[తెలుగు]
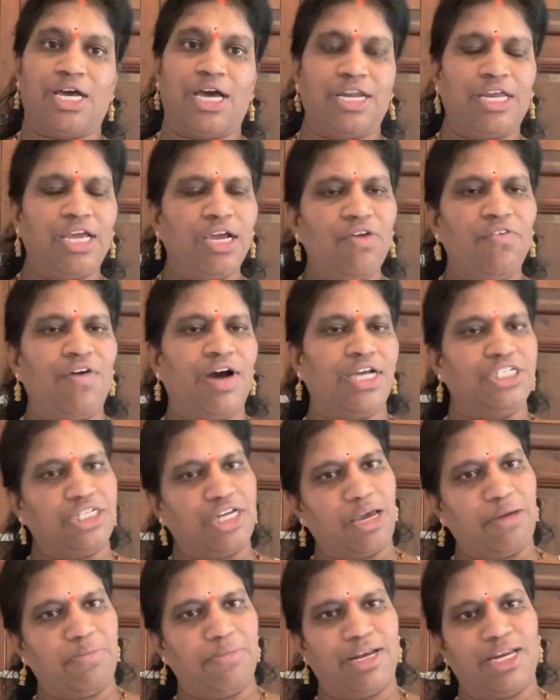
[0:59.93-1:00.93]
తారీఖు వాష్
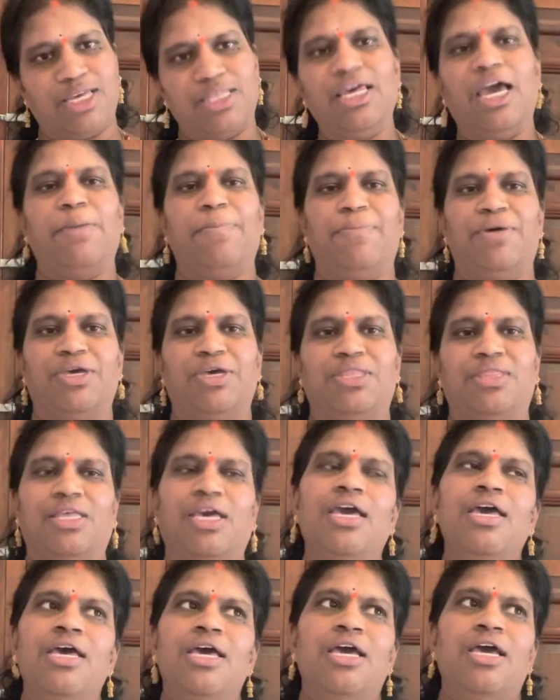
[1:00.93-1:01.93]
టైం అనేది అయిపోయింది